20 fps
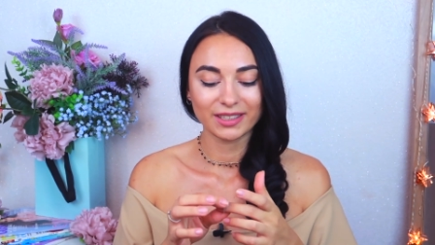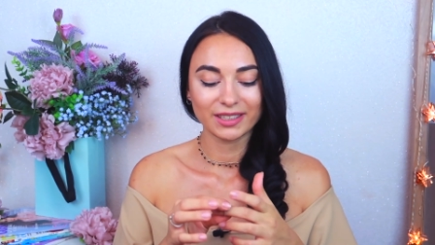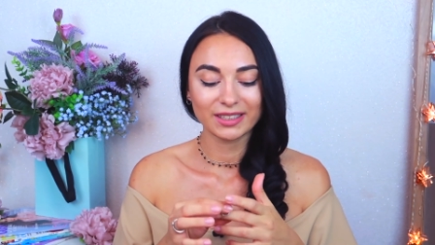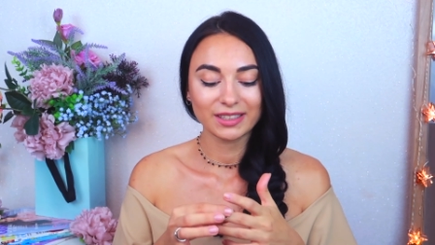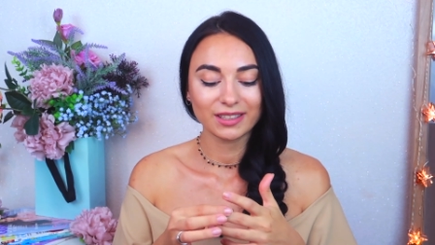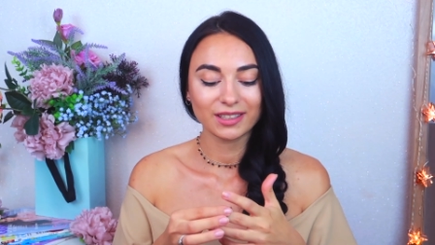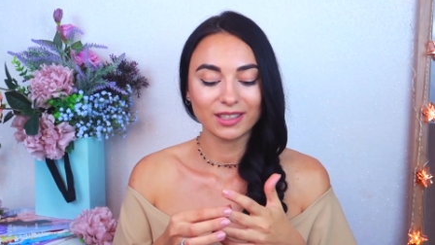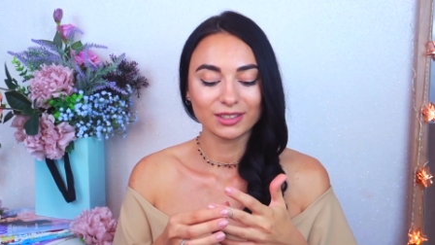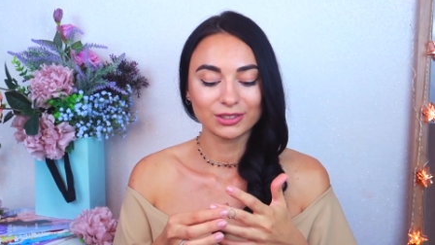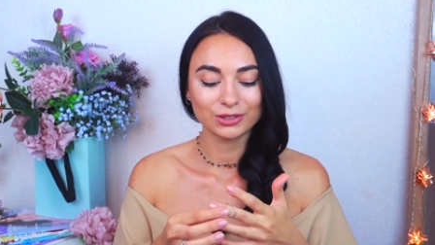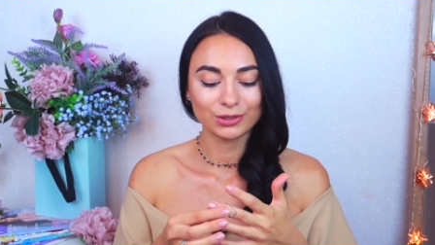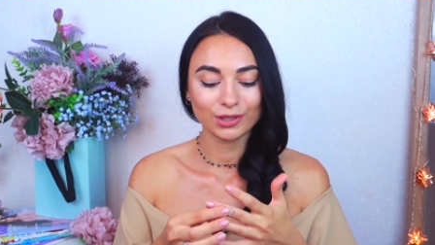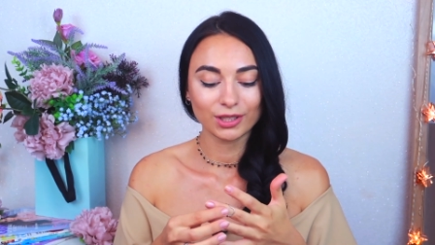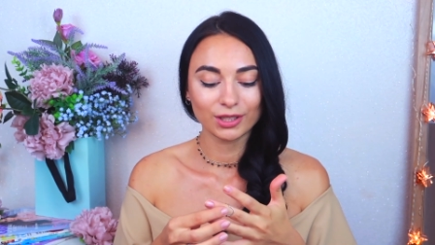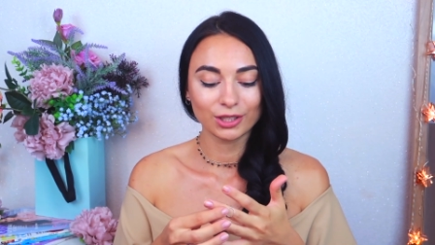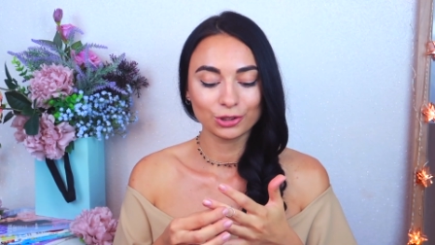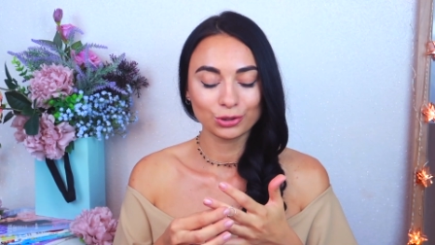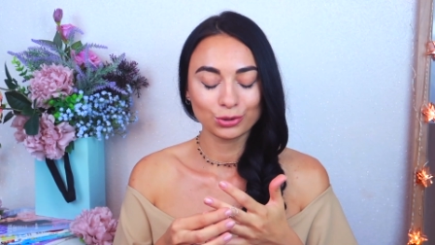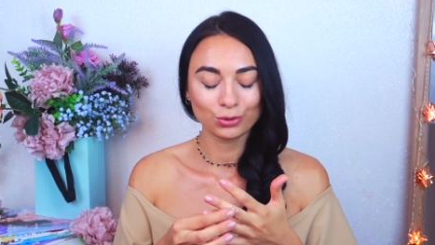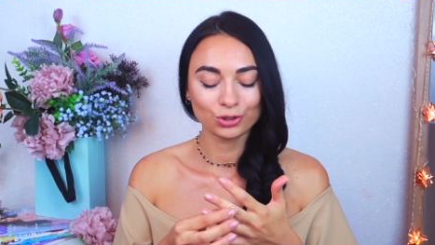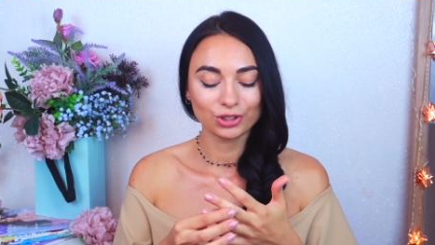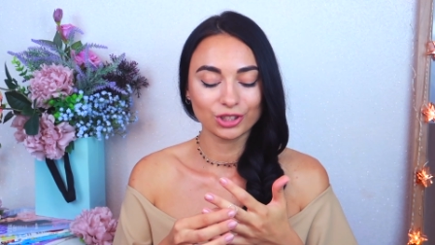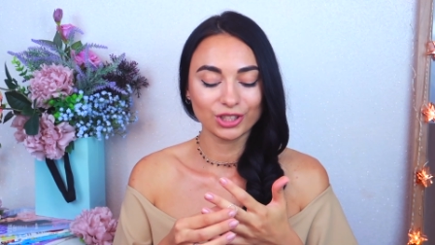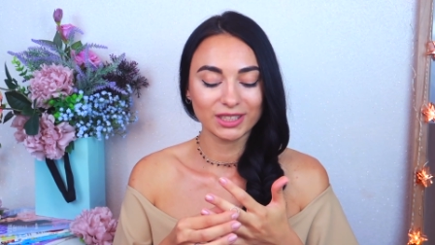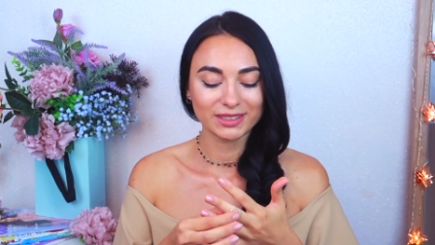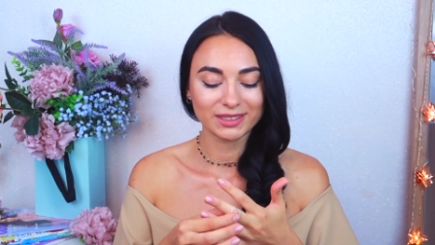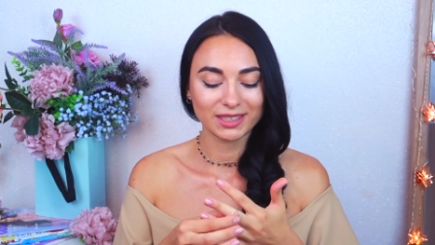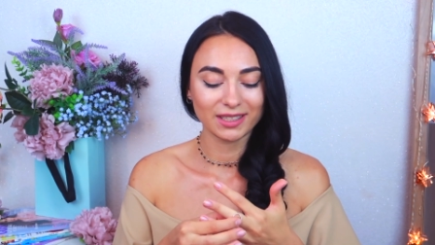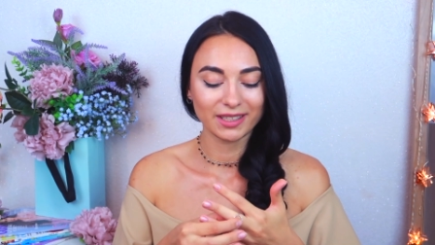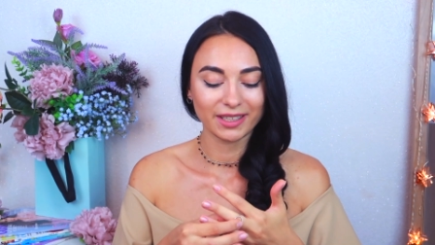И это кольцо я ношу уже
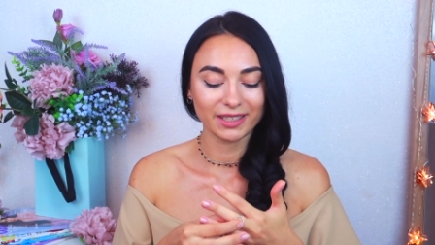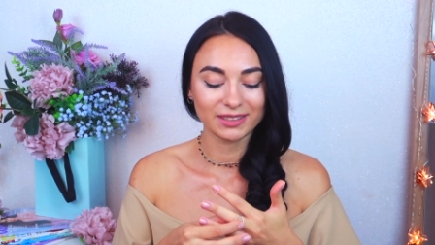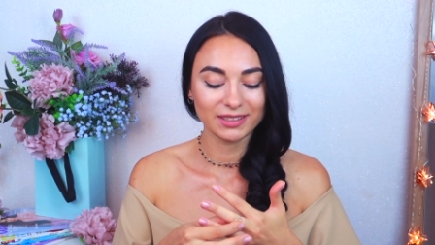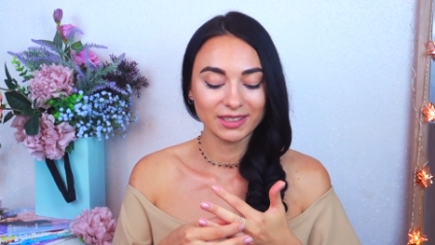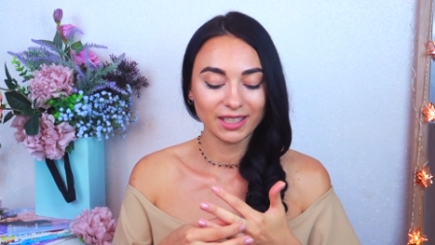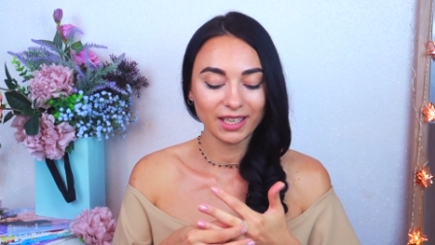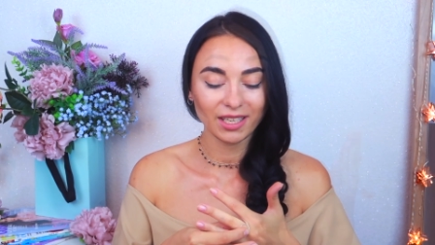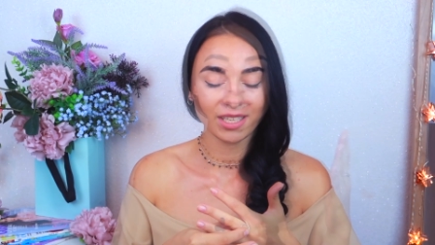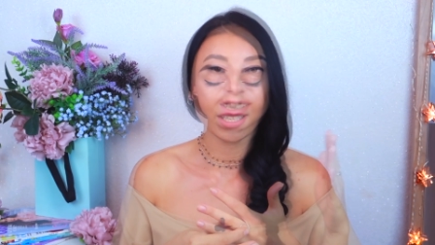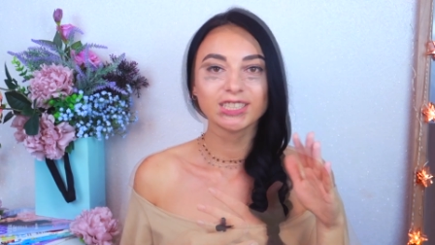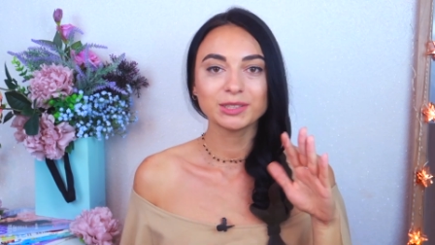несколько дней.